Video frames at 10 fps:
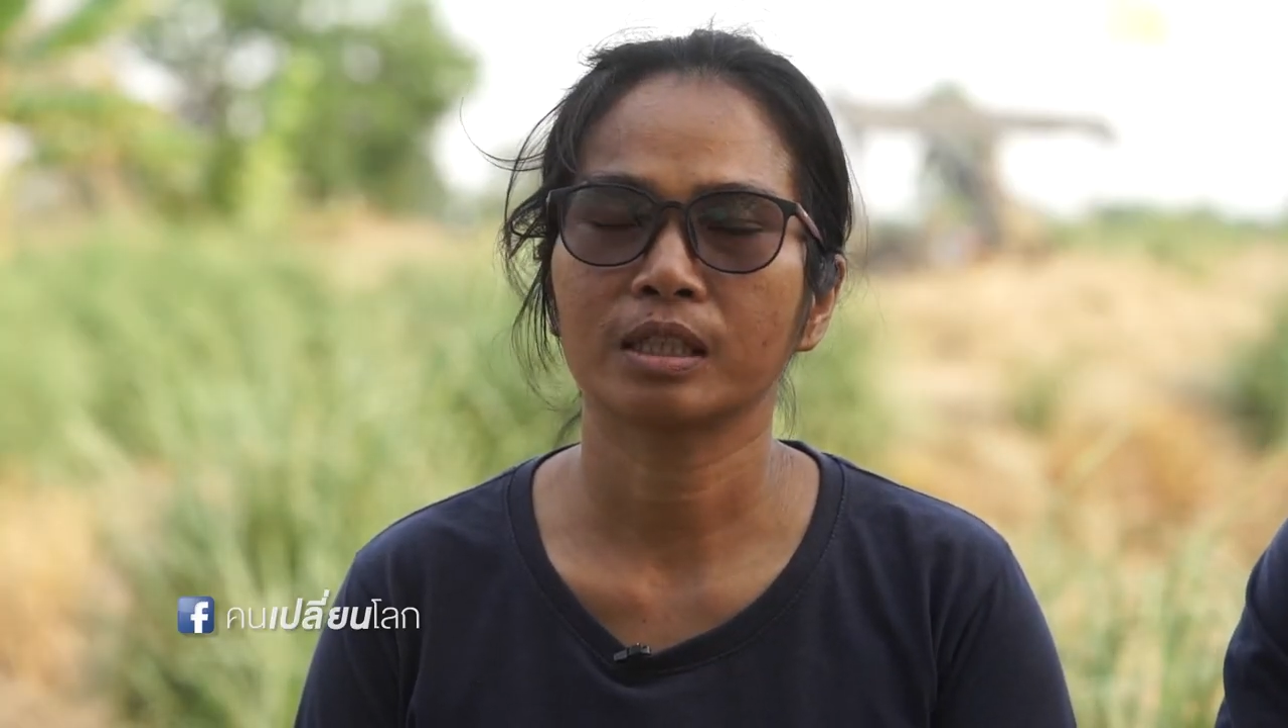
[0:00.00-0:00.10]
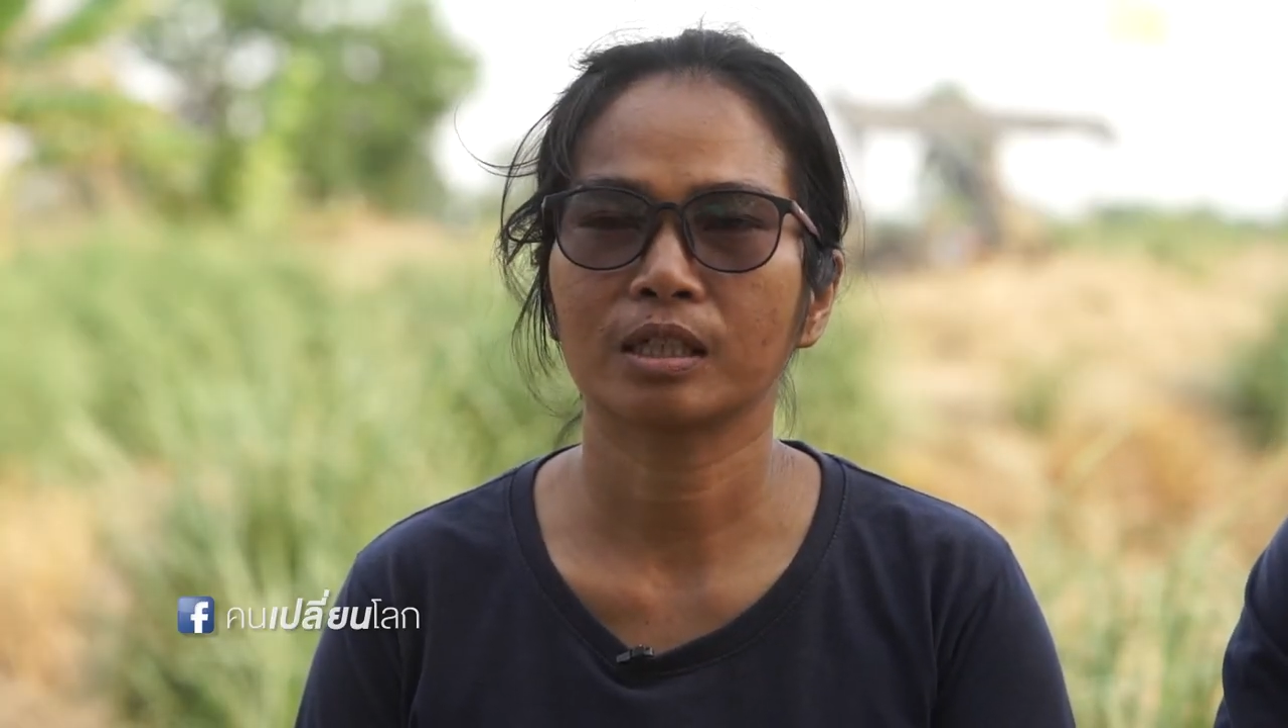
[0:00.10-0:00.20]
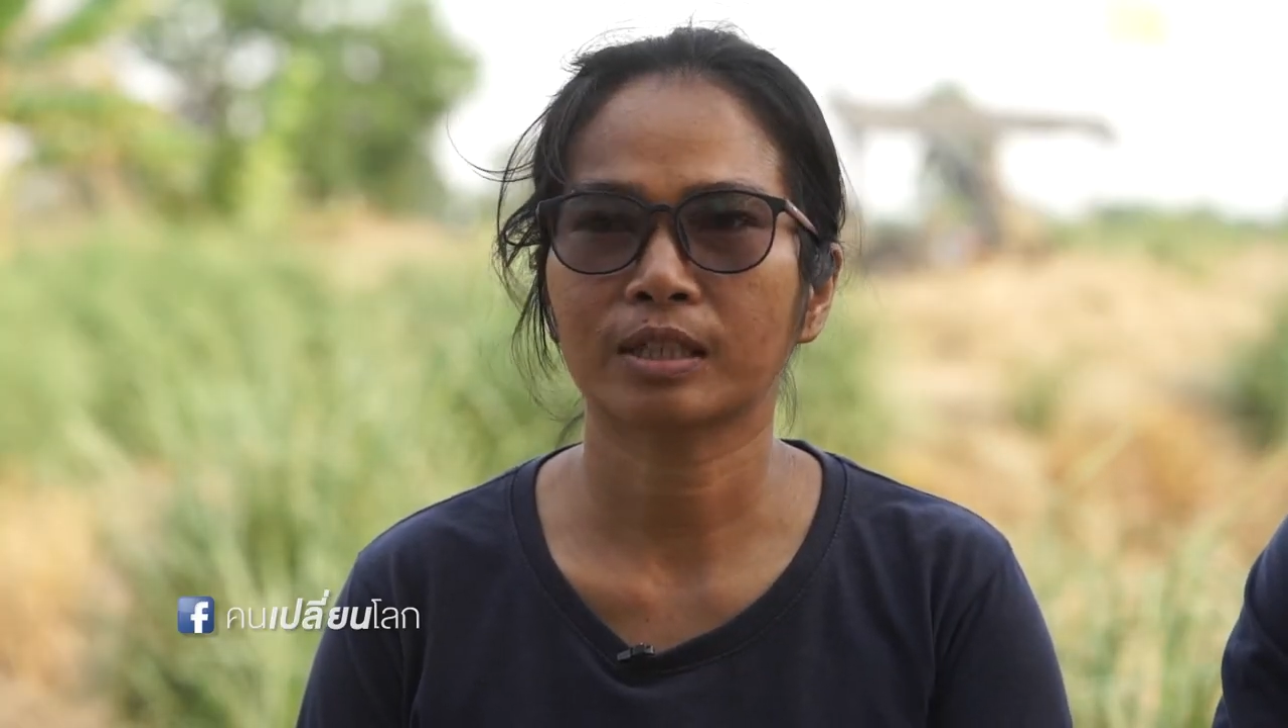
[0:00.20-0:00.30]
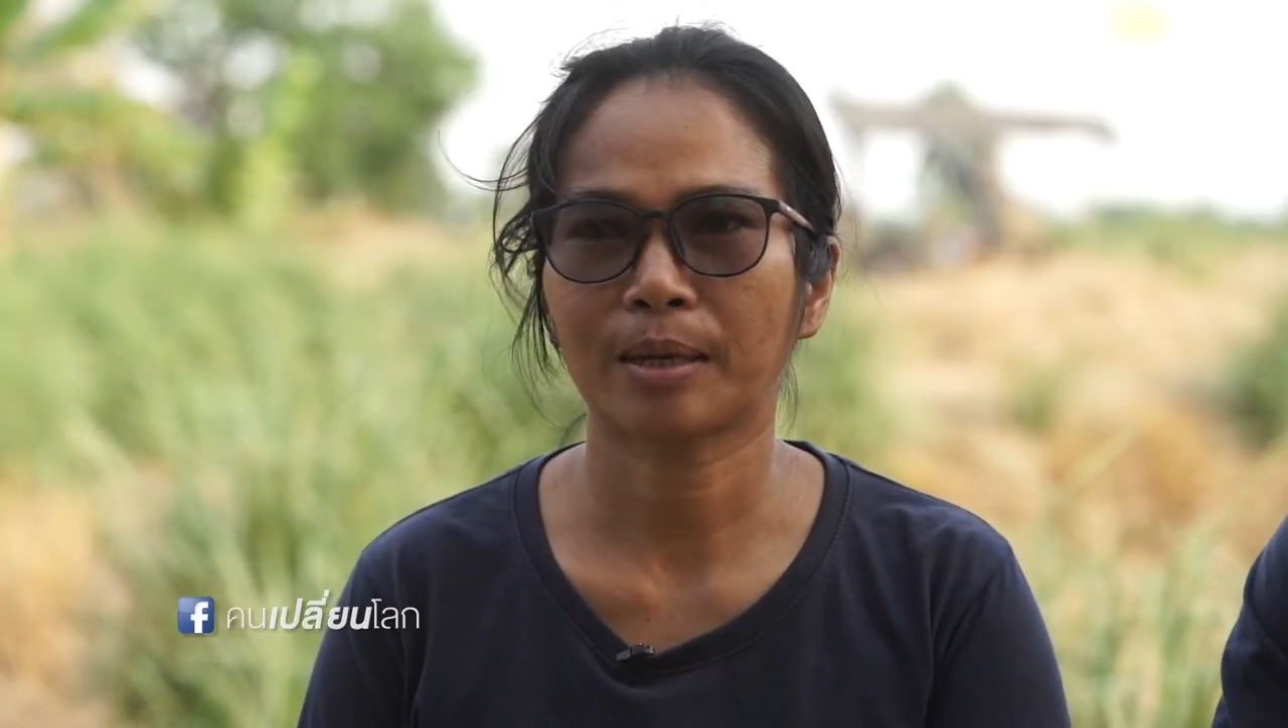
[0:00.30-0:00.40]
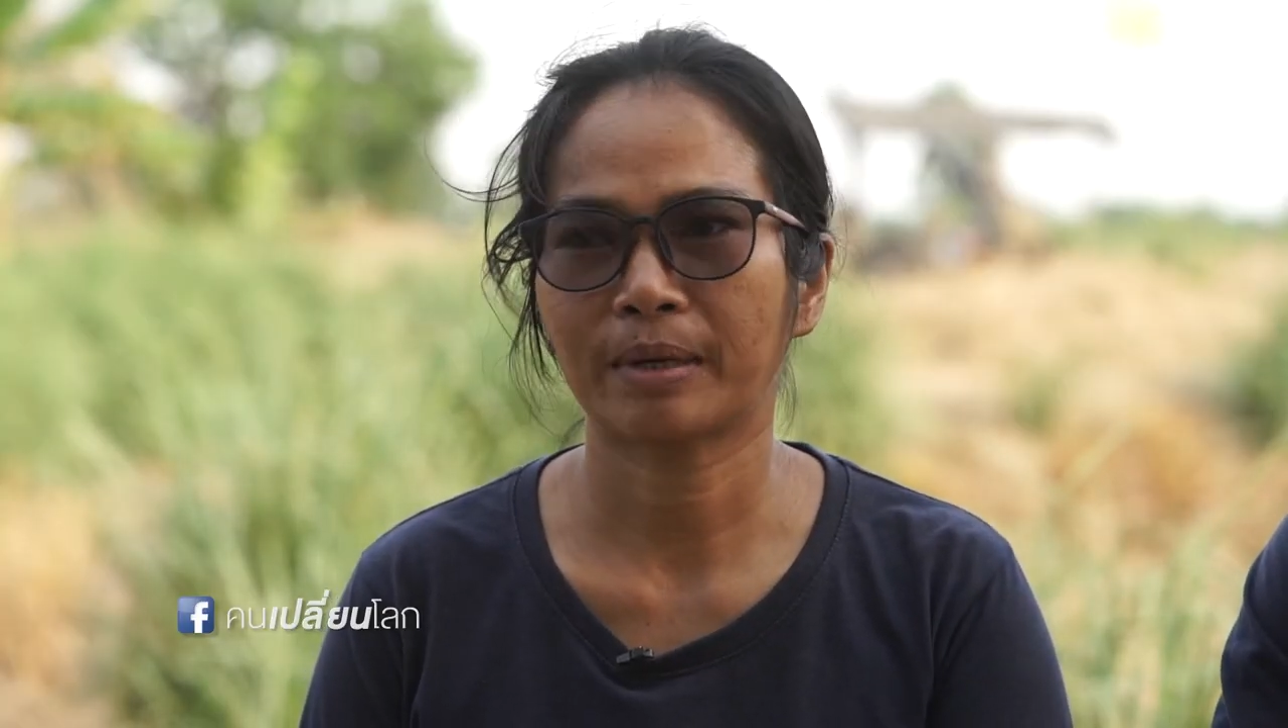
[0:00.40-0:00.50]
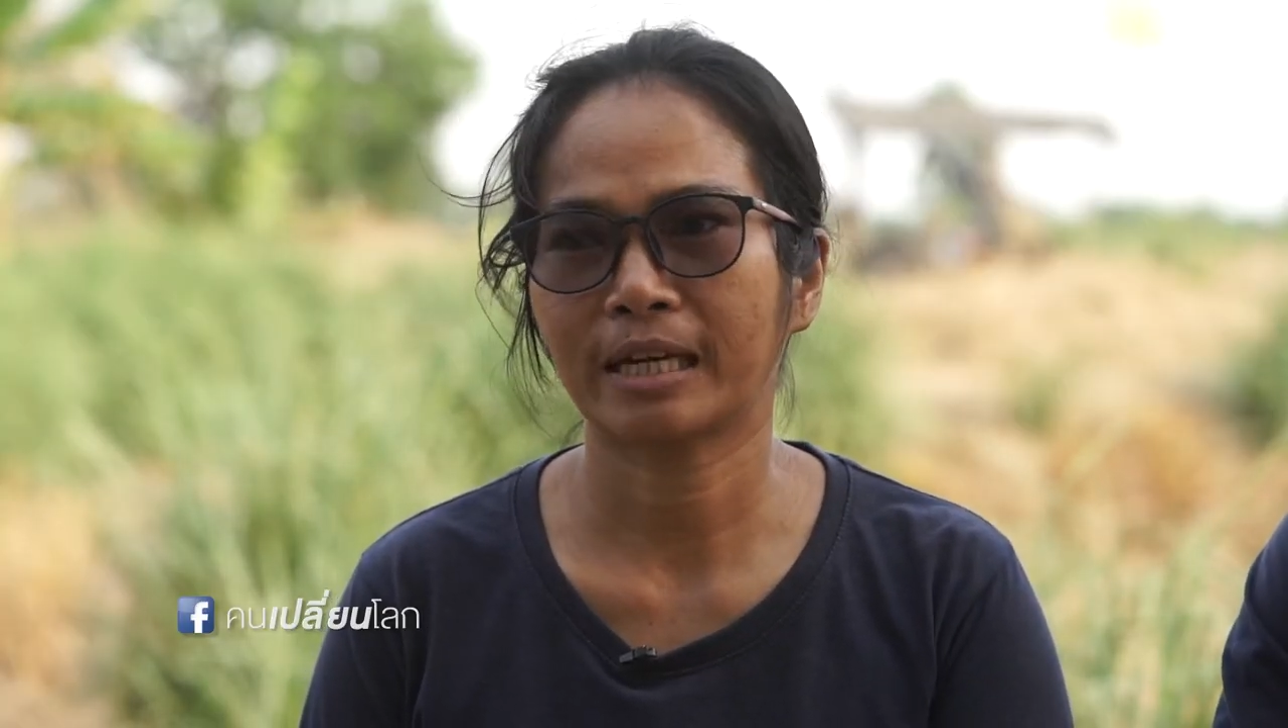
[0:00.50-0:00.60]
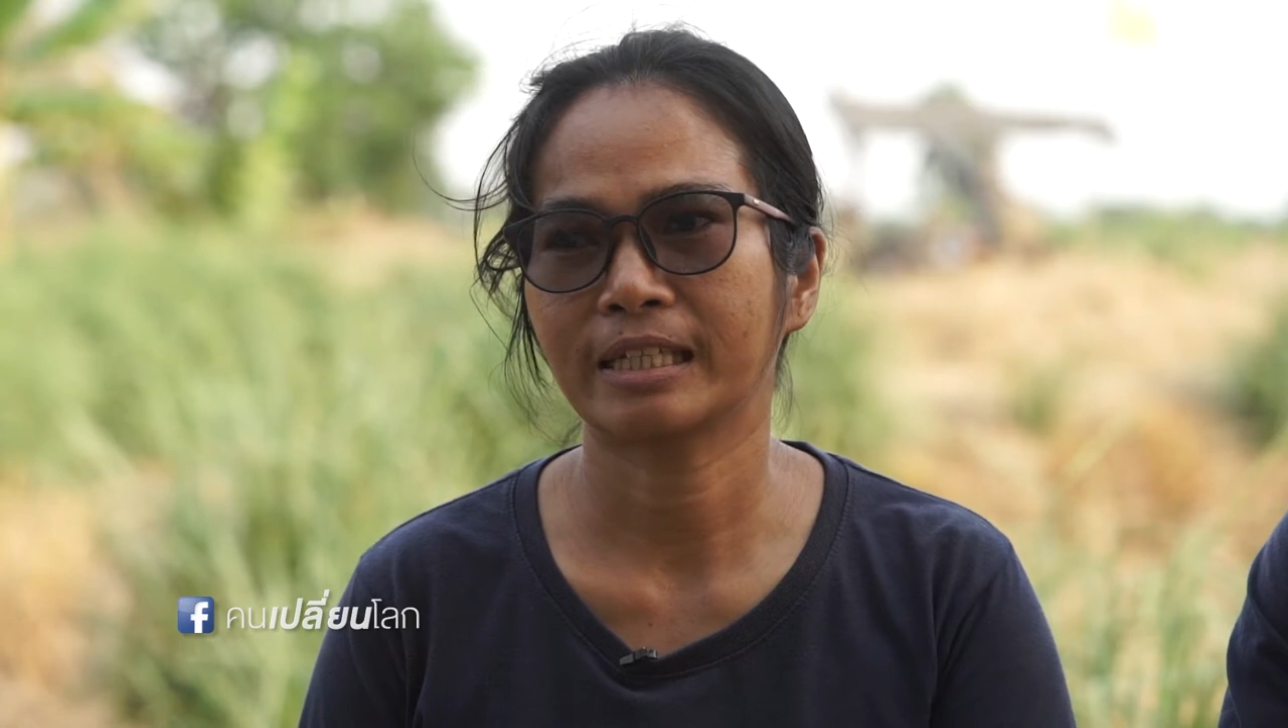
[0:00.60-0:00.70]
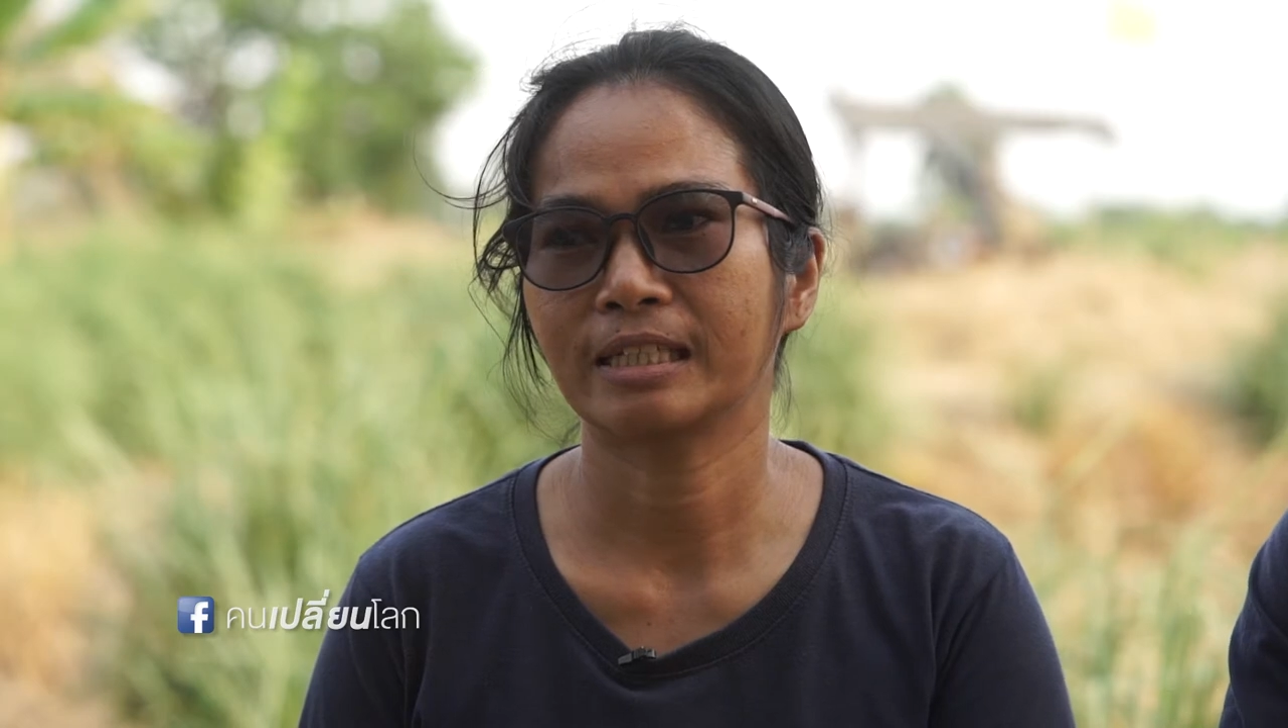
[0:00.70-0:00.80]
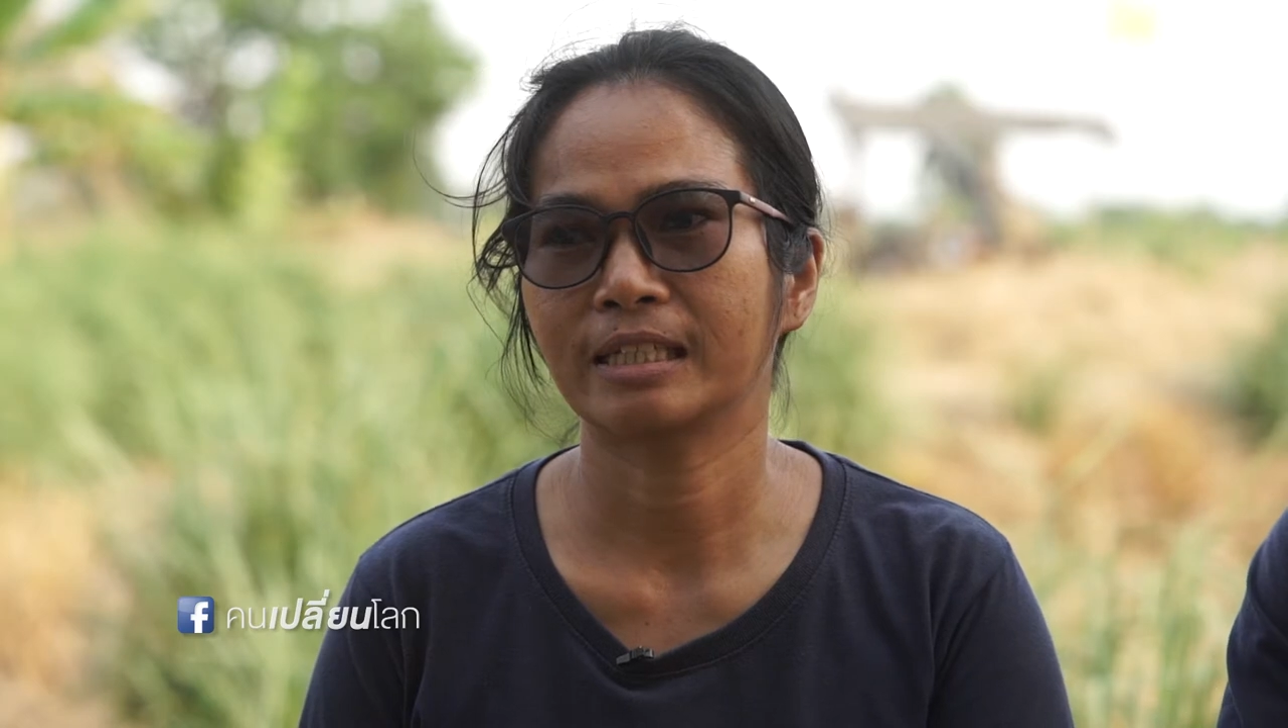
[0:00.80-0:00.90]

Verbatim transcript: นี้เราทำอะไร